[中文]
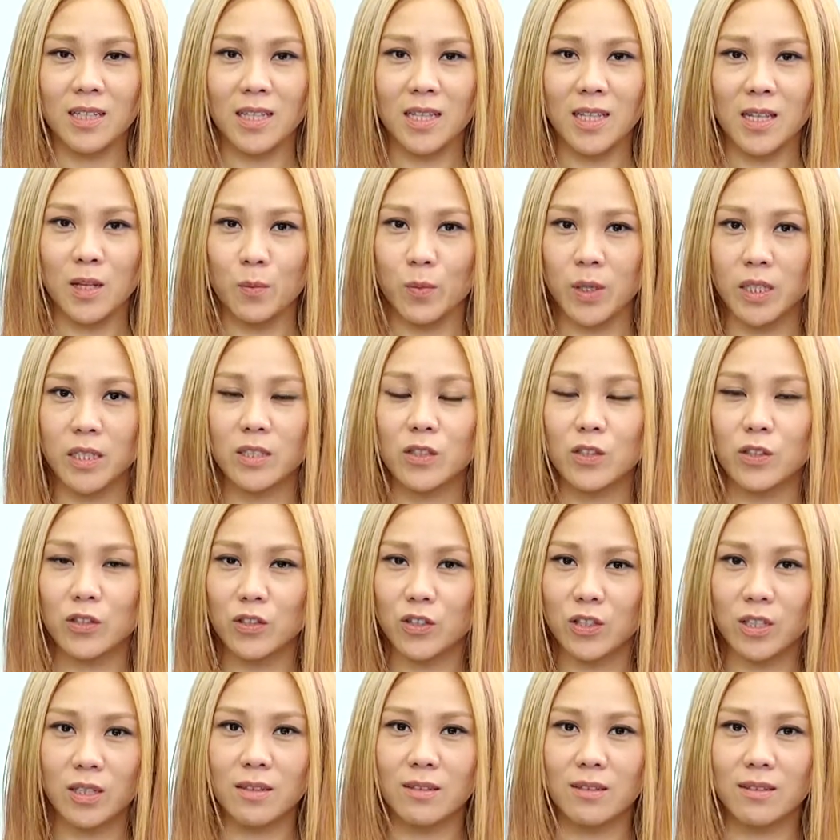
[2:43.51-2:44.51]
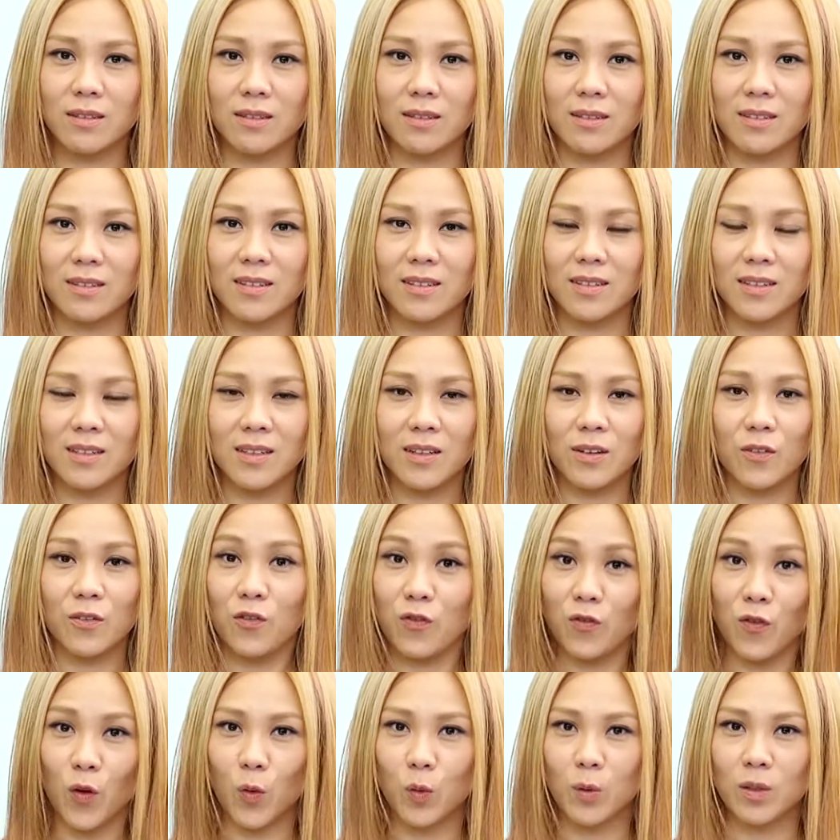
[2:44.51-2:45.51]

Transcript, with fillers: 你们真的疯